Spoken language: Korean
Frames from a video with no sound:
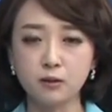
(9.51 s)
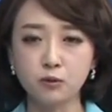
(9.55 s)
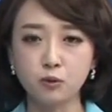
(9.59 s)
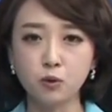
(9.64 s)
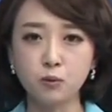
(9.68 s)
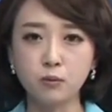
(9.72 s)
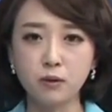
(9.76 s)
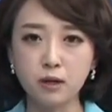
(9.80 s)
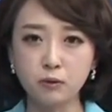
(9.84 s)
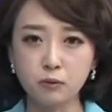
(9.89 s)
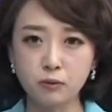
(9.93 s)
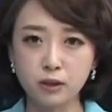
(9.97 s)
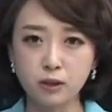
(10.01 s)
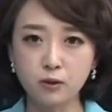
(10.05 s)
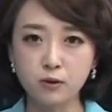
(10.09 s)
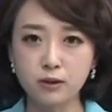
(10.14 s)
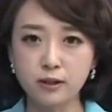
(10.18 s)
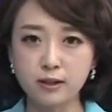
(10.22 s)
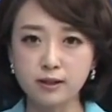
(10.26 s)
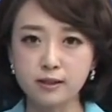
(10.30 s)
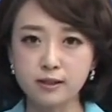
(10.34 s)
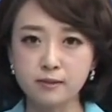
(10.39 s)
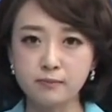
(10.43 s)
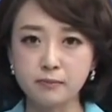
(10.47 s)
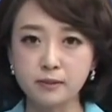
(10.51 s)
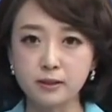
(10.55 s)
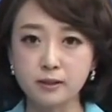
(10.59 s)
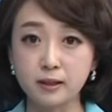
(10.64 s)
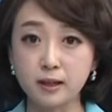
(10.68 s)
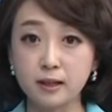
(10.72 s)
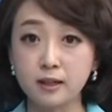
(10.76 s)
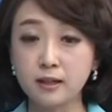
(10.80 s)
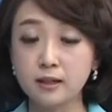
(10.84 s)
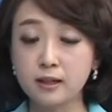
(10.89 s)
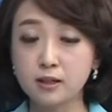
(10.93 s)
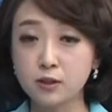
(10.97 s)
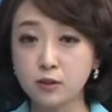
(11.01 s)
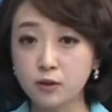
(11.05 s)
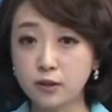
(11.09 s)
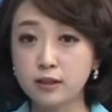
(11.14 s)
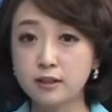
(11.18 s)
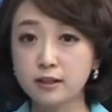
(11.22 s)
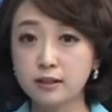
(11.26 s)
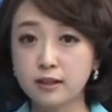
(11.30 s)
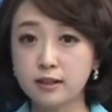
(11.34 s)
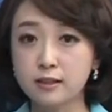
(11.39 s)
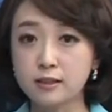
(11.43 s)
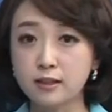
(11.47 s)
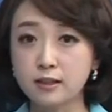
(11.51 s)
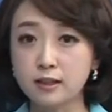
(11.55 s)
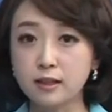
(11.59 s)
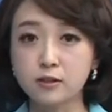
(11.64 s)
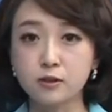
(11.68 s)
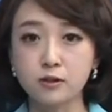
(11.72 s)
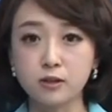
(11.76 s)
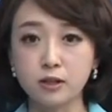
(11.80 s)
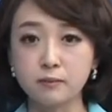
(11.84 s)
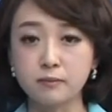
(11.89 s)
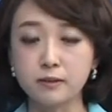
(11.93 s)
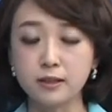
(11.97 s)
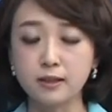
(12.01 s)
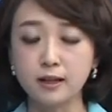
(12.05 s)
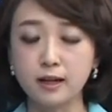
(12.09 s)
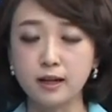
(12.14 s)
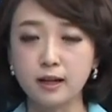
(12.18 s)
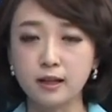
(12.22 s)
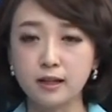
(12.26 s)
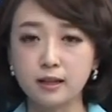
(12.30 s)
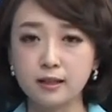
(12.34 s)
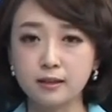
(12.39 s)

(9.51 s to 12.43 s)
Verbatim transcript: 도마 위에 올랐습니다. 정한희 기자가 전합니다.